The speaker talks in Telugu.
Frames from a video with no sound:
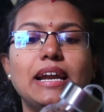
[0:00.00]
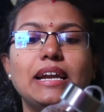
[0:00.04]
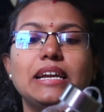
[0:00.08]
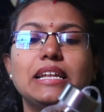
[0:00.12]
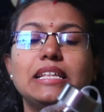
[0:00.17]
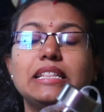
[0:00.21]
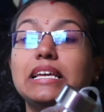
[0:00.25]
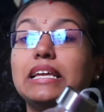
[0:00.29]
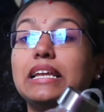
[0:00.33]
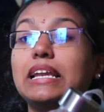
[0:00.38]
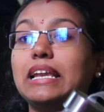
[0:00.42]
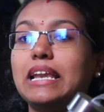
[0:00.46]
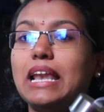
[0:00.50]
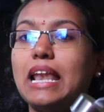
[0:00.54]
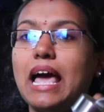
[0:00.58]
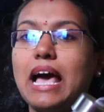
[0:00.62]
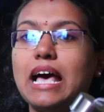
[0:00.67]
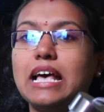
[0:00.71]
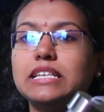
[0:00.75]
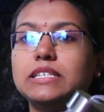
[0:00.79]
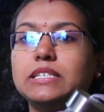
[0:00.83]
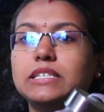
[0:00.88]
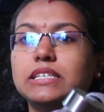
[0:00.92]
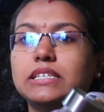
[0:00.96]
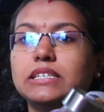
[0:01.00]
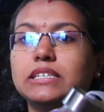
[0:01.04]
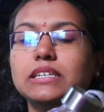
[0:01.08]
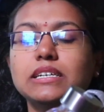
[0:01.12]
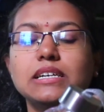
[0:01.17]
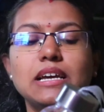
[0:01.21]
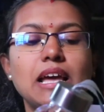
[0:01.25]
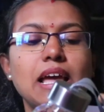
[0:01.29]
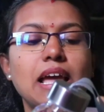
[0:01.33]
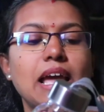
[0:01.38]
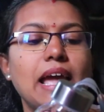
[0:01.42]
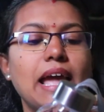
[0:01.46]
అండ్ ఇది గ్లాస్
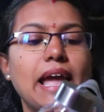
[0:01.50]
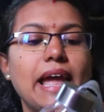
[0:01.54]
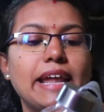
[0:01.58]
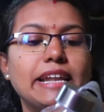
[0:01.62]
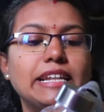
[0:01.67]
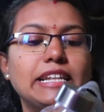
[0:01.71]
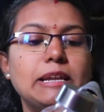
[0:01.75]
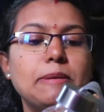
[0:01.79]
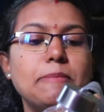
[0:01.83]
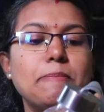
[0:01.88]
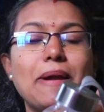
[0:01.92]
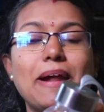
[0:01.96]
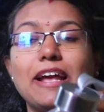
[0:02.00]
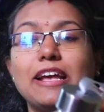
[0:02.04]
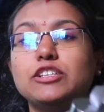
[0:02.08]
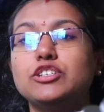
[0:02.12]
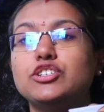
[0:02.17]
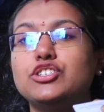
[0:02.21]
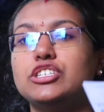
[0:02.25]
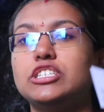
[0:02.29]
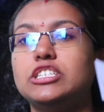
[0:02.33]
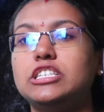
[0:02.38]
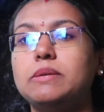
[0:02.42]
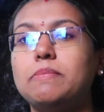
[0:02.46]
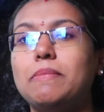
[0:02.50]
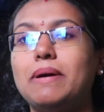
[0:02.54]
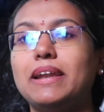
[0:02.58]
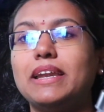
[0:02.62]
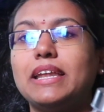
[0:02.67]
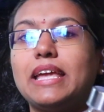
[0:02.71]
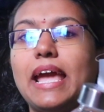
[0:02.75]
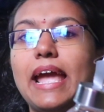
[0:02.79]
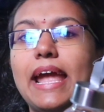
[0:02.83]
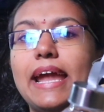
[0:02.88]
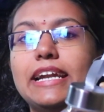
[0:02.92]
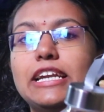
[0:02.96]
అండ్ దీని ప్రైస్ వచ్చేసి
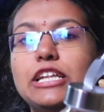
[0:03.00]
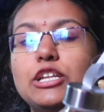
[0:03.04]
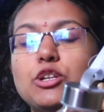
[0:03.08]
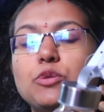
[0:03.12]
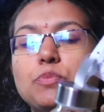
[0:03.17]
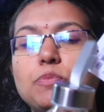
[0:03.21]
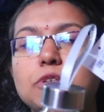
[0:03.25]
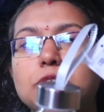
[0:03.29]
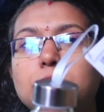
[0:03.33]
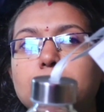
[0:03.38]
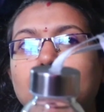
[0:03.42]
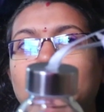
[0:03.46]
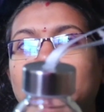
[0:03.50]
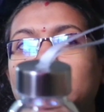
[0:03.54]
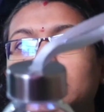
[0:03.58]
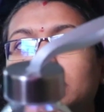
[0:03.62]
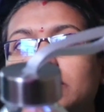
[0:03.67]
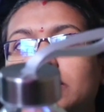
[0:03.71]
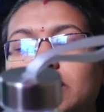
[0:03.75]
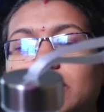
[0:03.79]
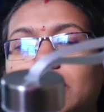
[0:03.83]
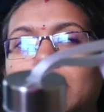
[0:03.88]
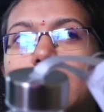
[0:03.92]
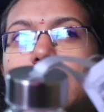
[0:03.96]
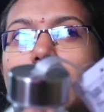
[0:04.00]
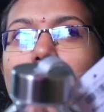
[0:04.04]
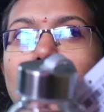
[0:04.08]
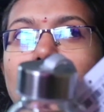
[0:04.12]
మనకి ఎయిటీ రూపీస్ పడుతుంది